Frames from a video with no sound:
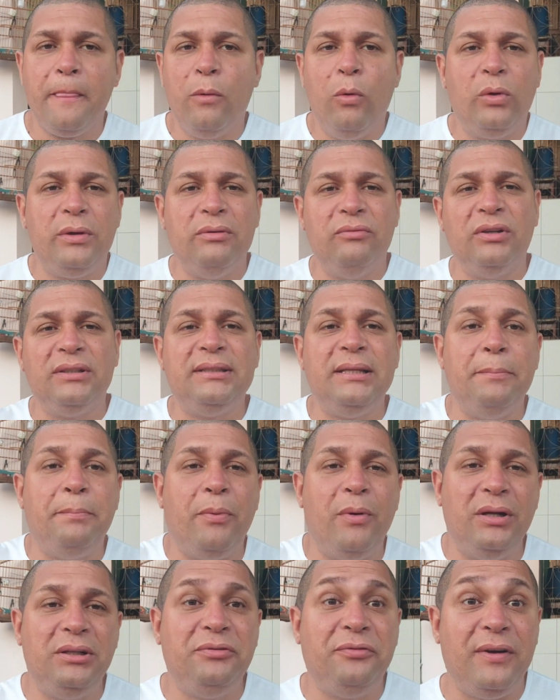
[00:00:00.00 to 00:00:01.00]
O que você
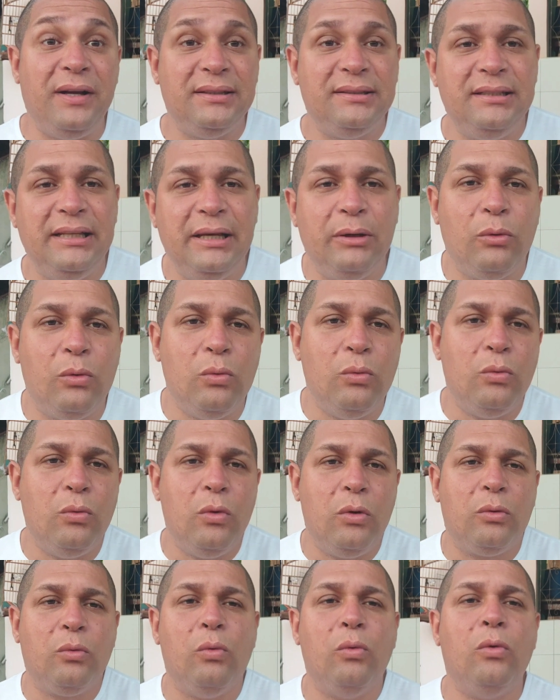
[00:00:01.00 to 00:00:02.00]
pode fazer com
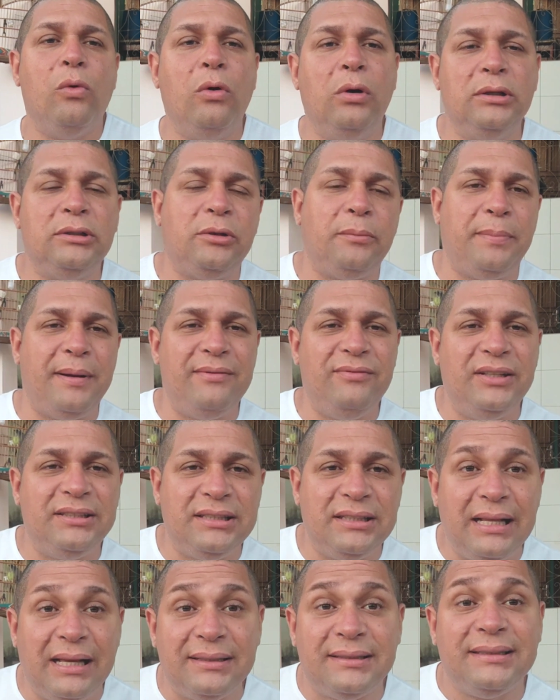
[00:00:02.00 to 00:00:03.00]
um ou com outro para ver
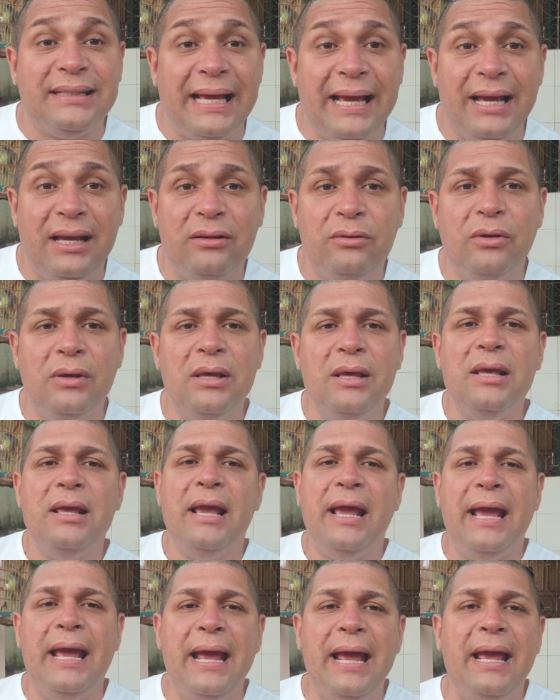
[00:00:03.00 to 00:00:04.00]
se dá certo
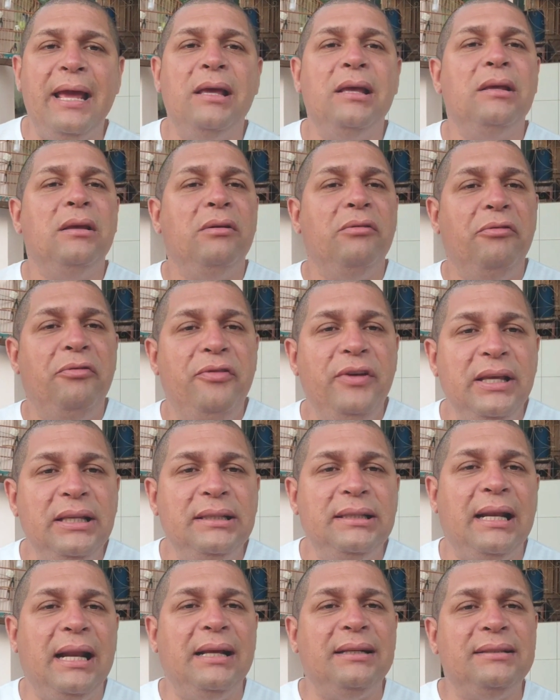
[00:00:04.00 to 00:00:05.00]
é
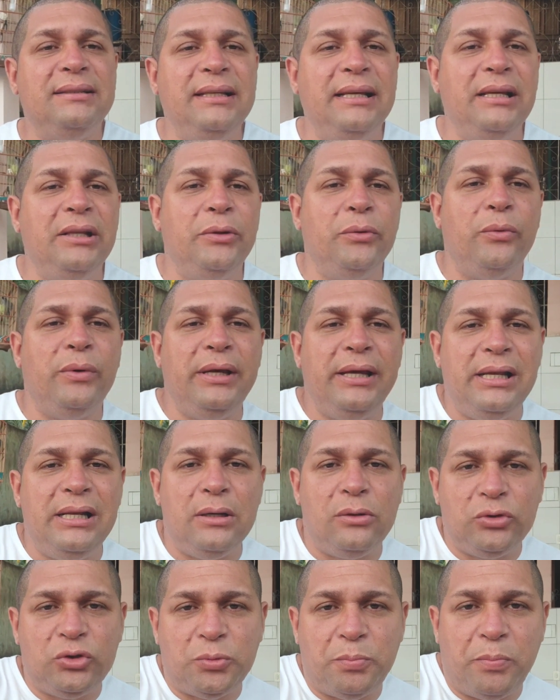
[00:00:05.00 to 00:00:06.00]
vir trazendo
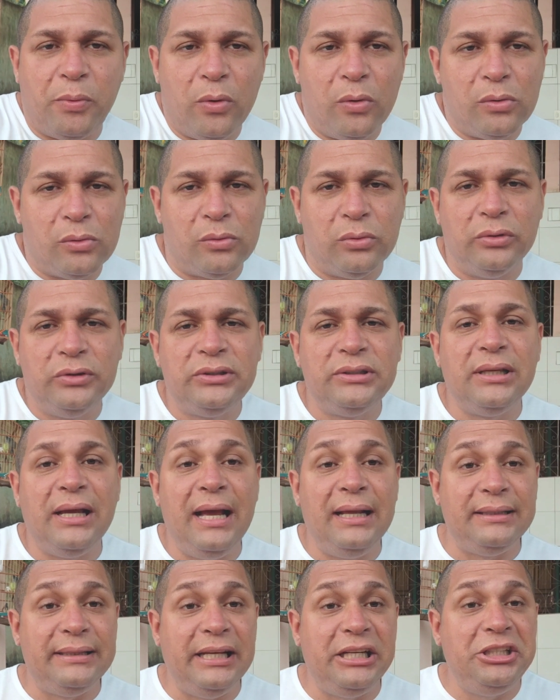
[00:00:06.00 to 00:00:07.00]
ele aos poucos,
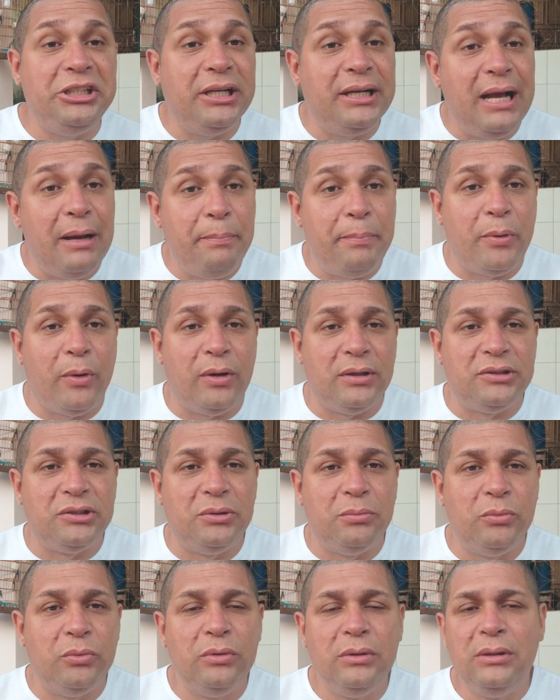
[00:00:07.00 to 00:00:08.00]
até chegar
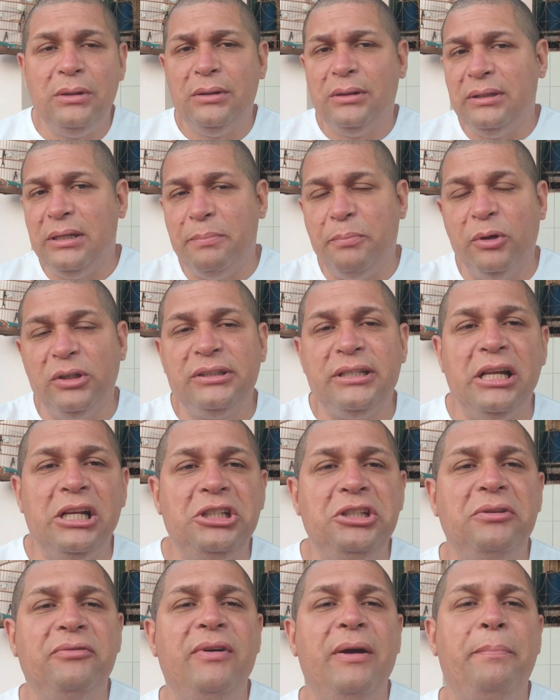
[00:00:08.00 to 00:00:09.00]
próximo. Depois que
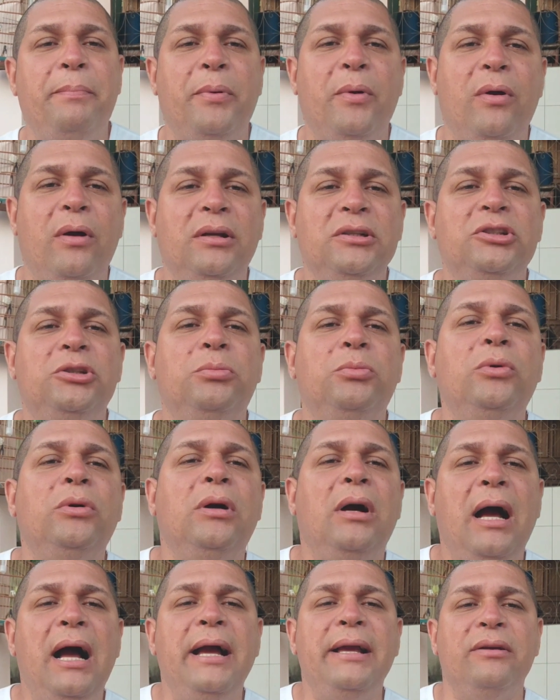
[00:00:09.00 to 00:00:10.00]
ele estiver
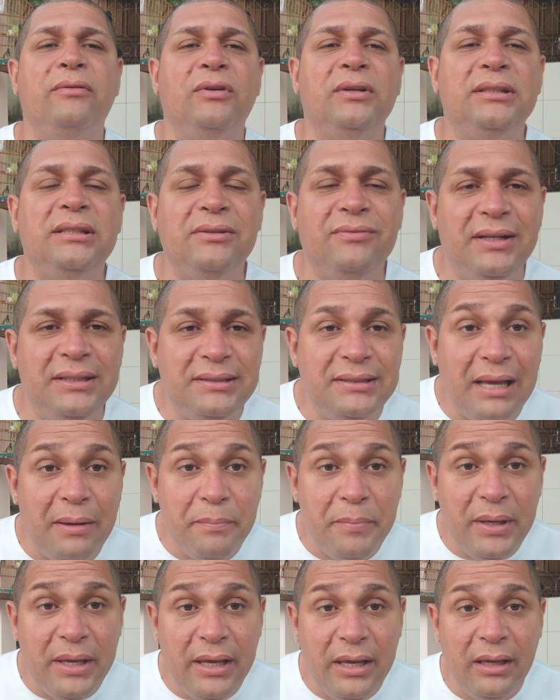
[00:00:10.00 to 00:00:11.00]
próximo, aí você vai
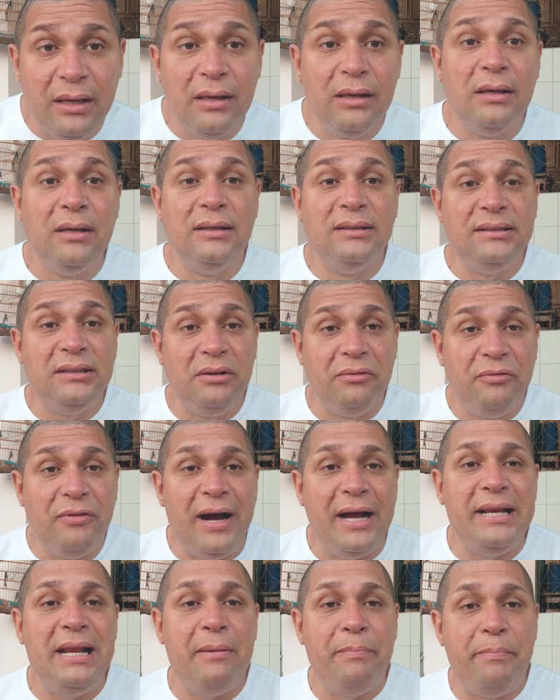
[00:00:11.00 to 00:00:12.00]
saber se
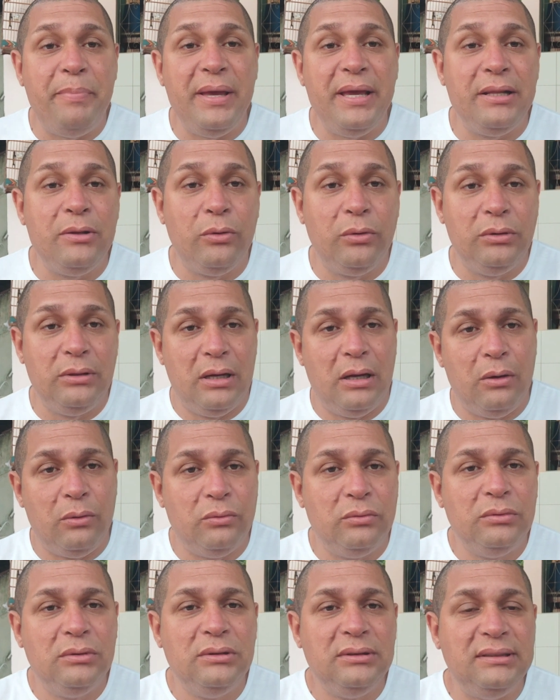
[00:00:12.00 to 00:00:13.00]
vale a pena ou
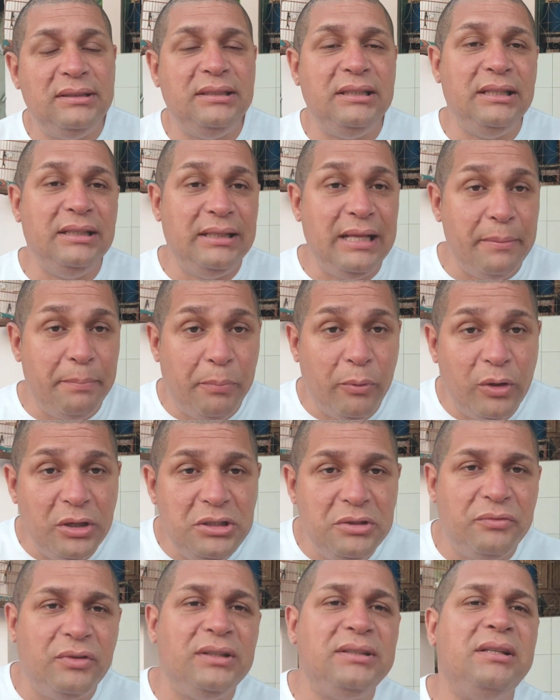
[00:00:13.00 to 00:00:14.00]
não. Se
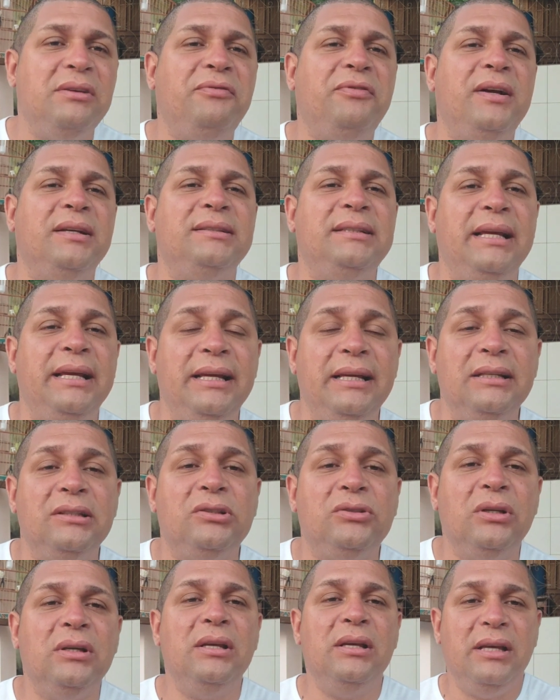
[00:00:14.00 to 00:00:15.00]
depois de você fazer
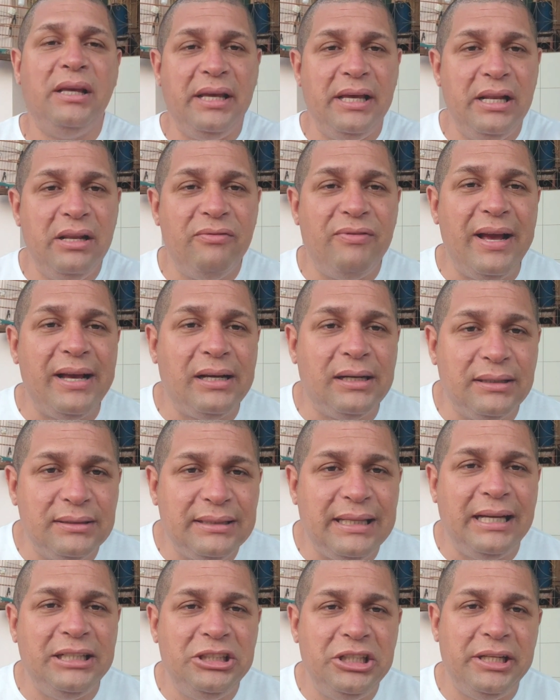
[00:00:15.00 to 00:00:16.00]
isso, ele vai
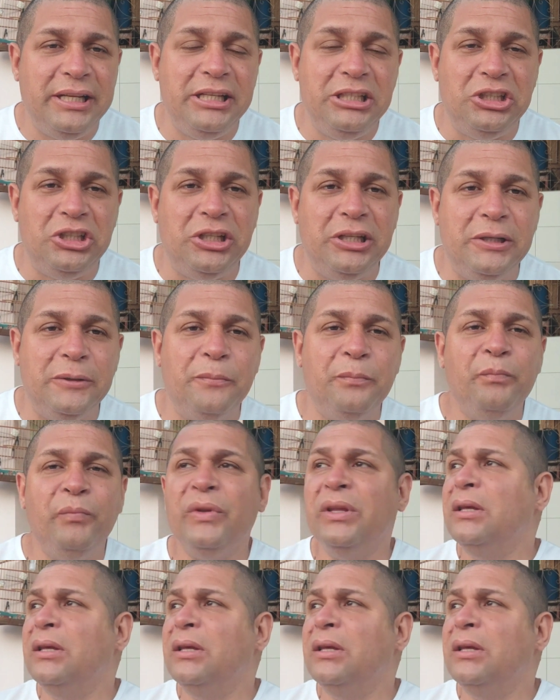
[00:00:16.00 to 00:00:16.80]
cantar direitinho.